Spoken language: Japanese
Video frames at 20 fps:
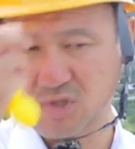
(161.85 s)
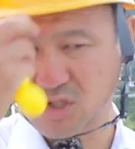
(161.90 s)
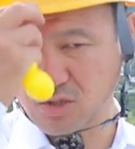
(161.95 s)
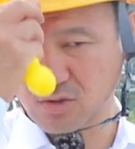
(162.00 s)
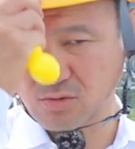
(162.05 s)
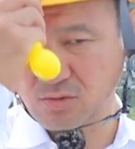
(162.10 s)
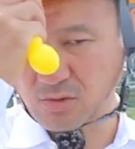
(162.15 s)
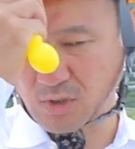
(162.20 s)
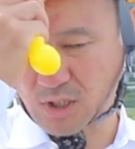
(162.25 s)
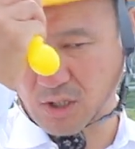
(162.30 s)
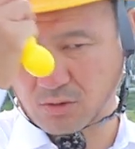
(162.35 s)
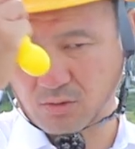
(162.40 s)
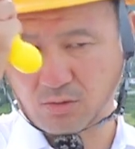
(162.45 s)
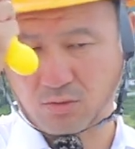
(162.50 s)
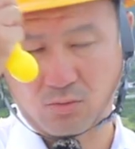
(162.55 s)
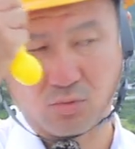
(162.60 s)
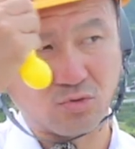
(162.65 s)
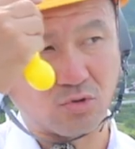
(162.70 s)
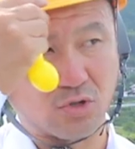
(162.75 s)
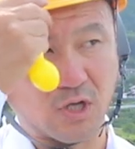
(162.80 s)
うん、あ
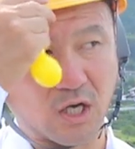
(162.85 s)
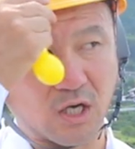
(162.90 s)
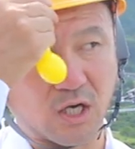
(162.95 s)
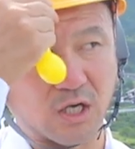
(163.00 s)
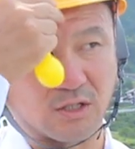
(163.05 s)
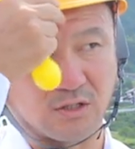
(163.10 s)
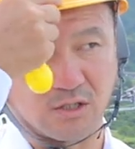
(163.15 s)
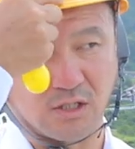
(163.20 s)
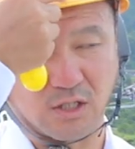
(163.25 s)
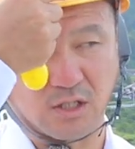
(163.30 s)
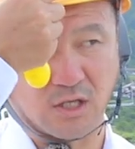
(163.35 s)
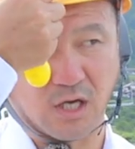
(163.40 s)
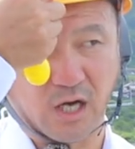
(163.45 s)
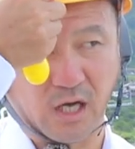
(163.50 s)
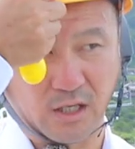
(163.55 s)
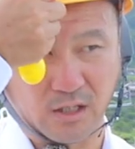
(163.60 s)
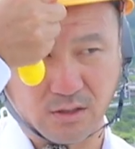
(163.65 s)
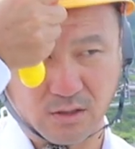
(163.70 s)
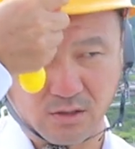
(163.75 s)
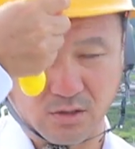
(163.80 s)
の本当何ヶ月に1
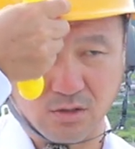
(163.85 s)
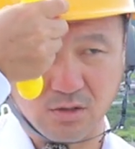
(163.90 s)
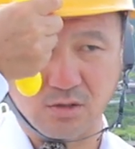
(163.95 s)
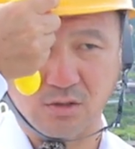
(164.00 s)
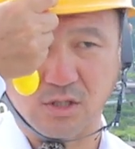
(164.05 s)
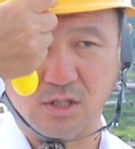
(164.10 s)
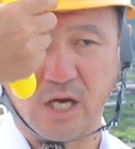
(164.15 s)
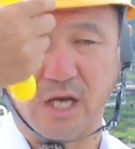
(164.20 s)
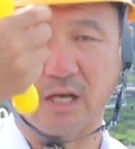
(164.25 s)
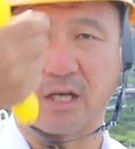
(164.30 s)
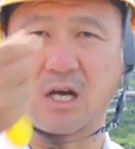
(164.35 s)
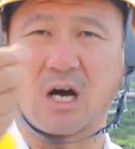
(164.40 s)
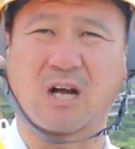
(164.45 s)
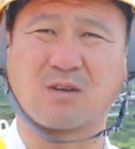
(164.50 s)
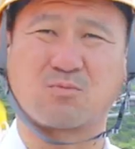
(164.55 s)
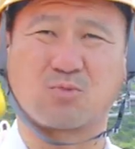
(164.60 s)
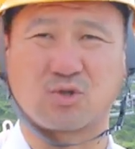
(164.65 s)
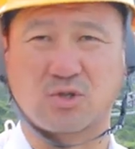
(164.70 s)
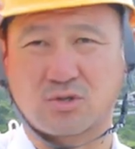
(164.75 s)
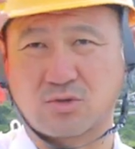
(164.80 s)
回数字会議があ
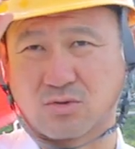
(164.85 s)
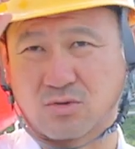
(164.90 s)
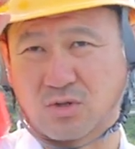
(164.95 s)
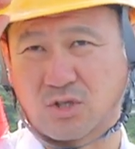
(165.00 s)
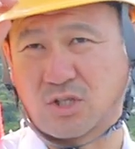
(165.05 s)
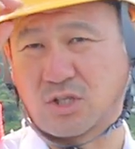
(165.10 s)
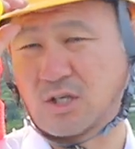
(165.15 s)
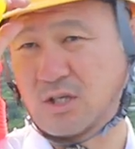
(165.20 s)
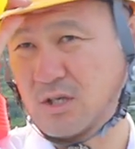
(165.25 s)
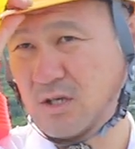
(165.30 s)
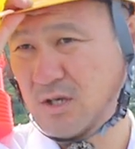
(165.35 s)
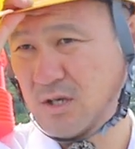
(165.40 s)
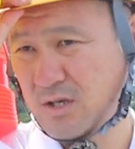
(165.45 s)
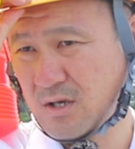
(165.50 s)
るもんでその時に